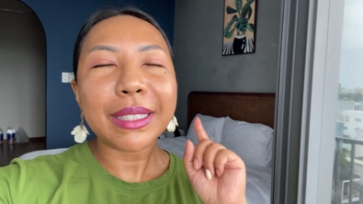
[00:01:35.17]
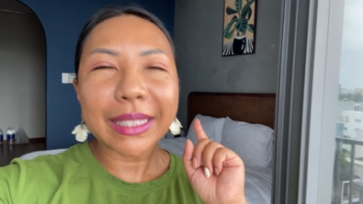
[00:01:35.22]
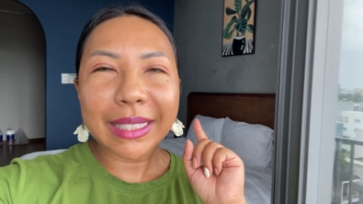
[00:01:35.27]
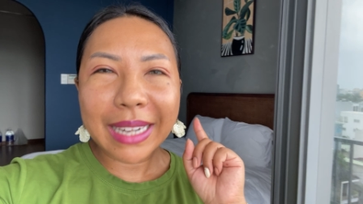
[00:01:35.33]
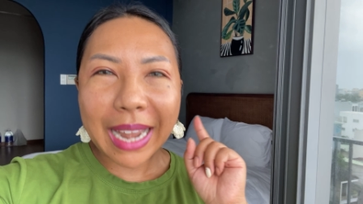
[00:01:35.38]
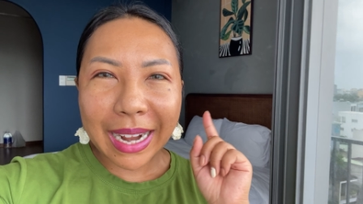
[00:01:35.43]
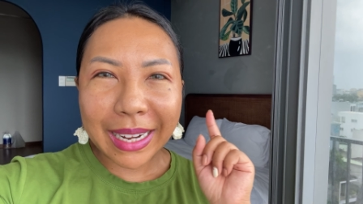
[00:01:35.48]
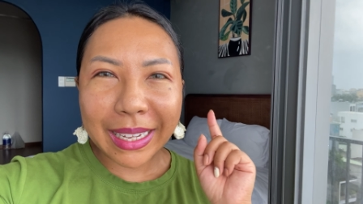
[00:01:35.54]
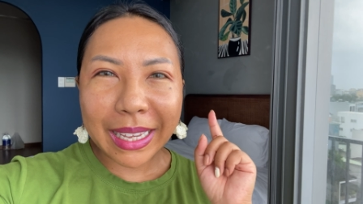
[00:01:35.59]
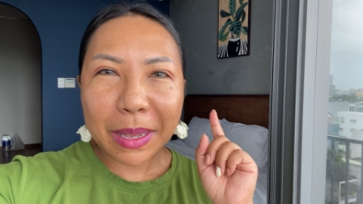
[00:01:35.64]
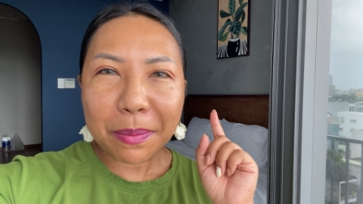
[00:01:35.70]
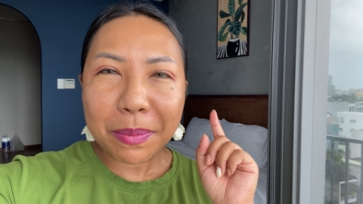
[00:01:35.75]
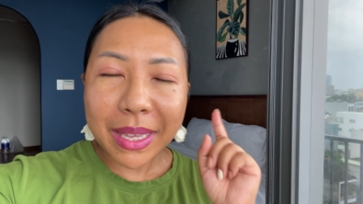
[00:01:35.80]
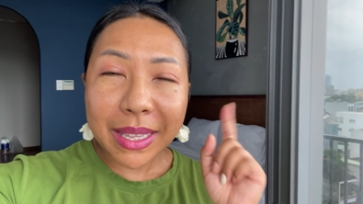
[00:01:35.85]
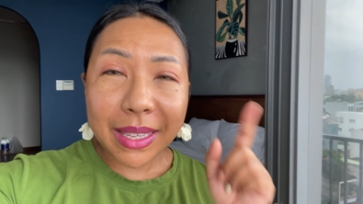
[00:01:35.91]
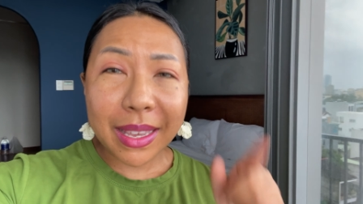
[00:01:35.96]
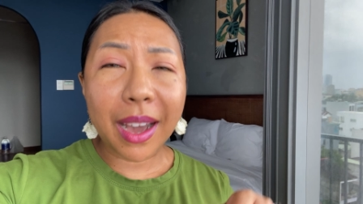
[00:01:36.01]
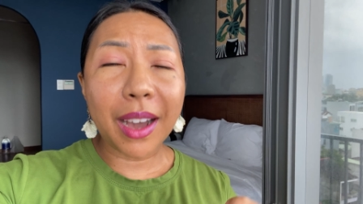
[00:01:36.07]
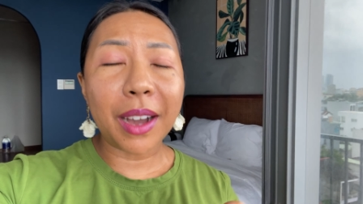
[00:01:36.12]
đăng ký bây
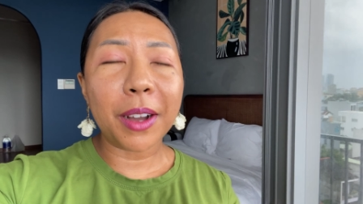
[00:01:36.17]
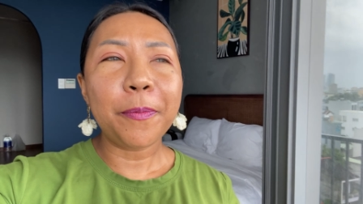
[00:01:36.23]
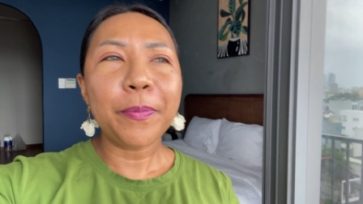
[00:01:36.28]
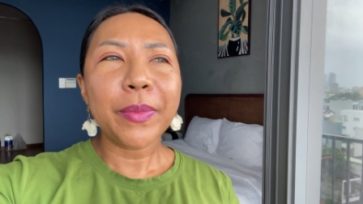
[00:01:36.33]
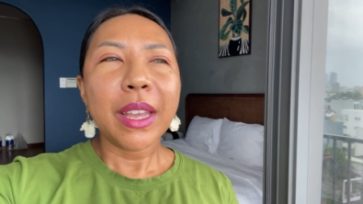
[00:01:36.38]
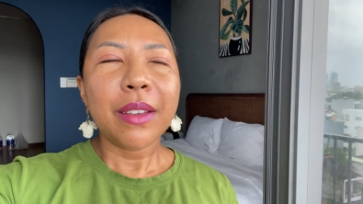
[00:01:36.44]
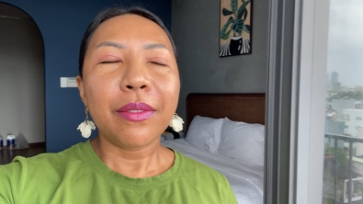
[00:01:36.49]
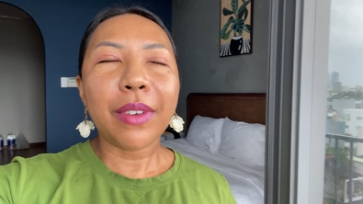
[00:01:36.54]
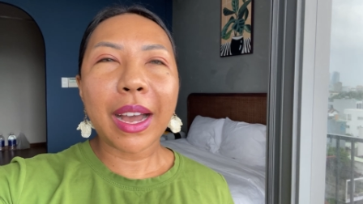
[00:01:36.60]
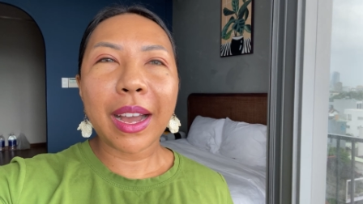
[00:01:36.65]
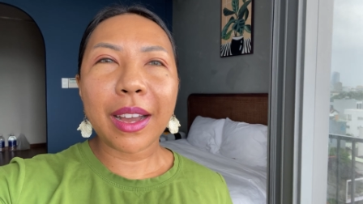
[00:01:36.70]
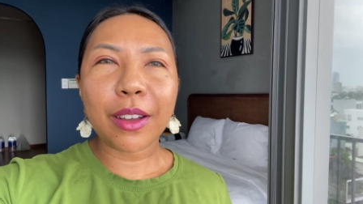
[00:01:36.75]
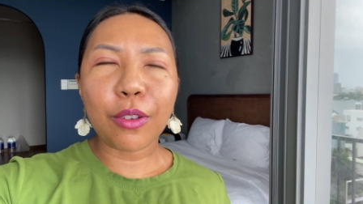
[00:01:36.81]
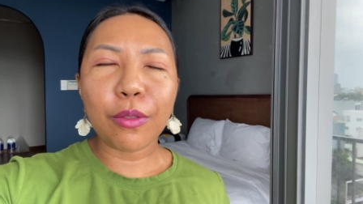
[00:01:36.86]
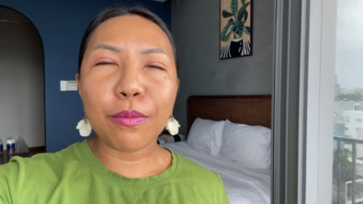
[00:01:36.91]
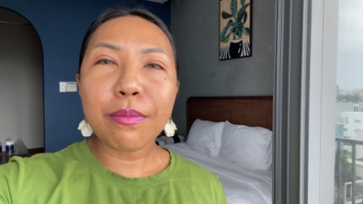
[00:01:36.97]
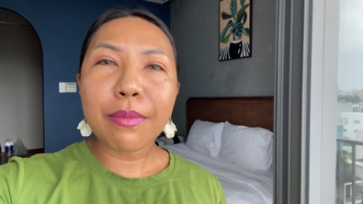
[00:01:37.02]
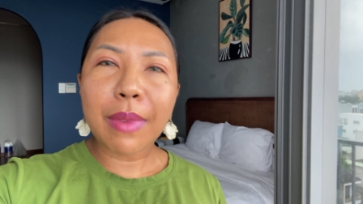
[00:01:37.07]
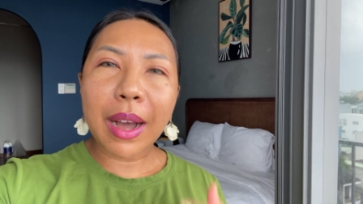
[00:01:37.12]
giờ và
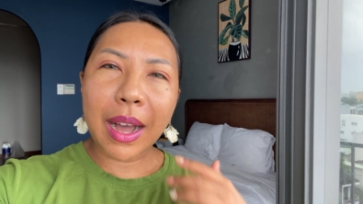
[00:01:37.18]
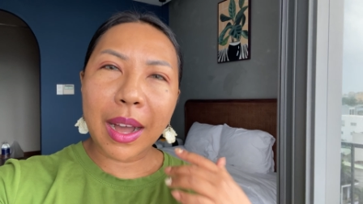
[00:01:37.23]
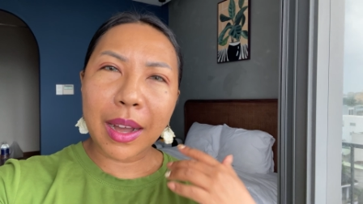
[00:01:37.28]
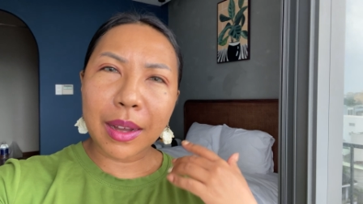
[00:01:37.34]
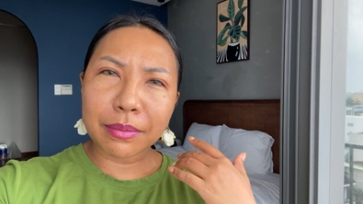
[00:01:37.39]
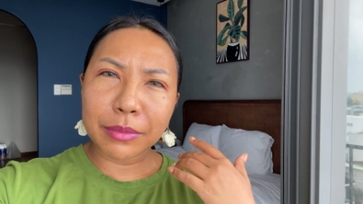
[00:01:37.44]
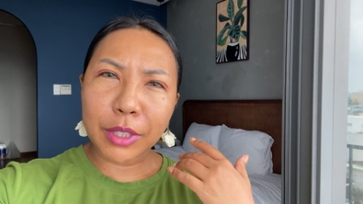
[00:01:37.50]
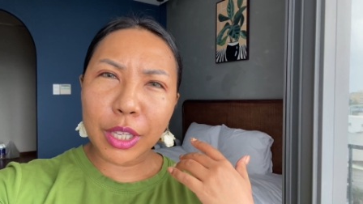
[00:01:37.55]
cũng um,